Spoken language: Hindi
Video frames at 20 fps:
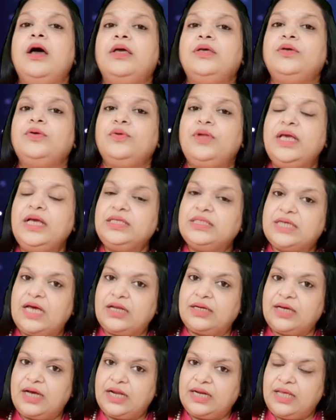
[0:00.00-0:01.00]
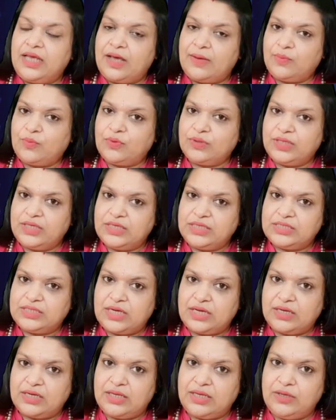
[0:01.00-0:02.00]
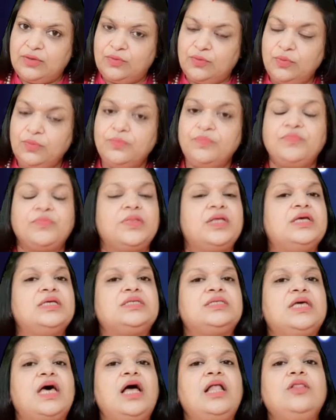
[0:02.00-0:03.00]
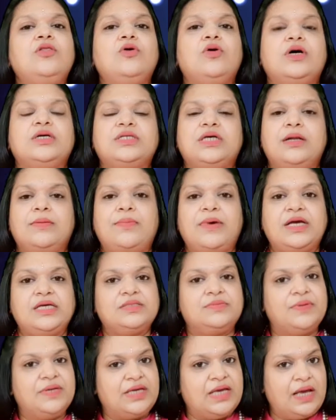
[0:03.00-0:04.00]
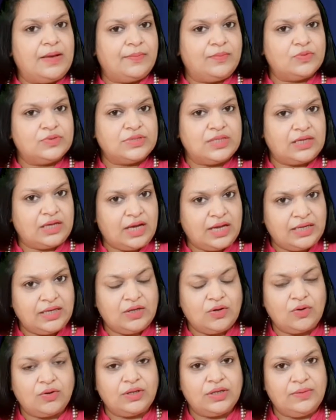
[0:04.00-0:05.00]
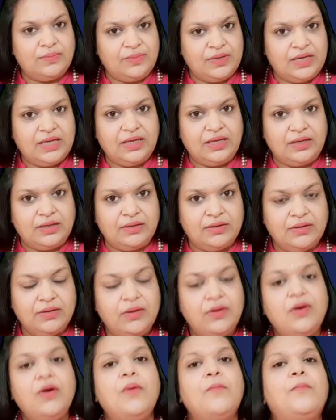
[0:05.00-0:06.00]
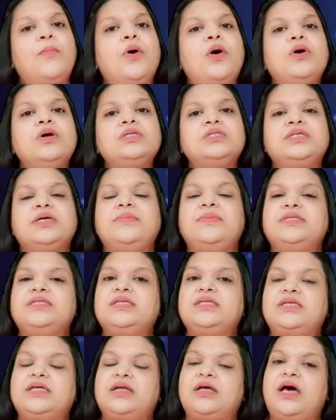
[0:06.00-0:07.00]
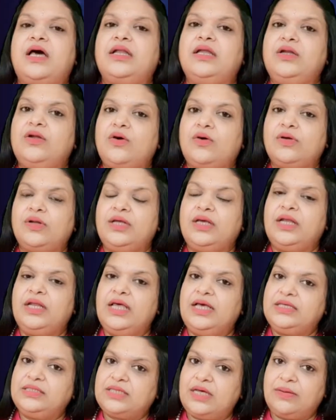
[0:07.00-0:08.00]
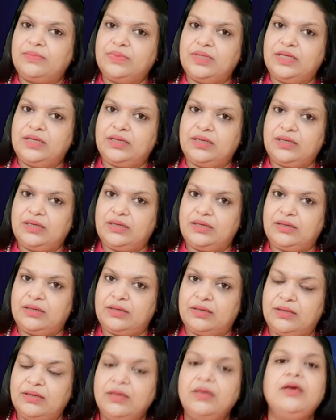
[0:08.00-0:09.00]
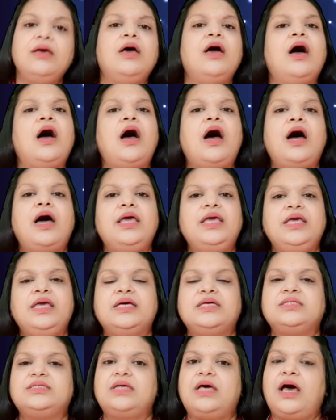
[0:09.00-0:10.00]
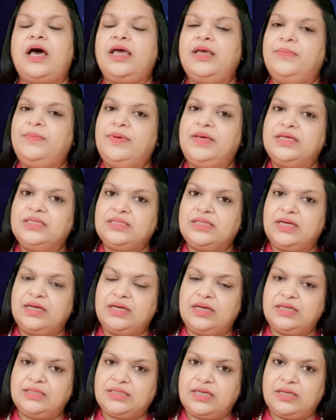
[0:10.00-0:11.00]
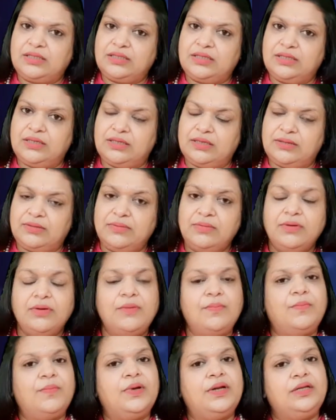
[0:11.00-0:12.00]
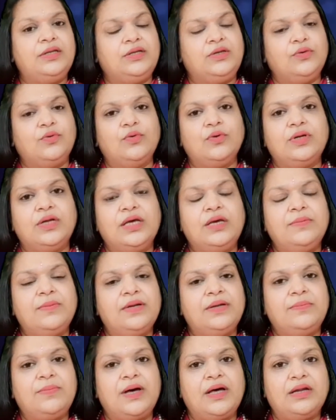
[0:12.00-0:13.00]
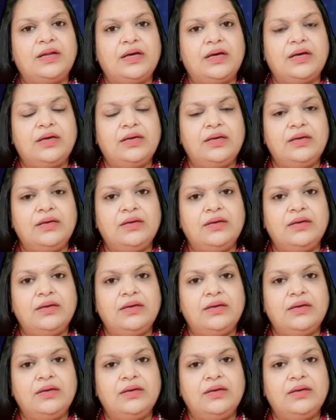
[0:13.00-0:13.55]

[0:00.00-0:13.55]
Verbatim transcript: यूनिक जानकारी आपको देने जा रही हूँ कि साल 2022 में क्या आपको सरकारी नौकरी मिलेगी बहुत समय से सरकारी नौकरी के लिए एग्ज़ाम दे रहे हैं आईएएस आईपीएस करना चाहते हैं पर योग नहीं बन पा रहा है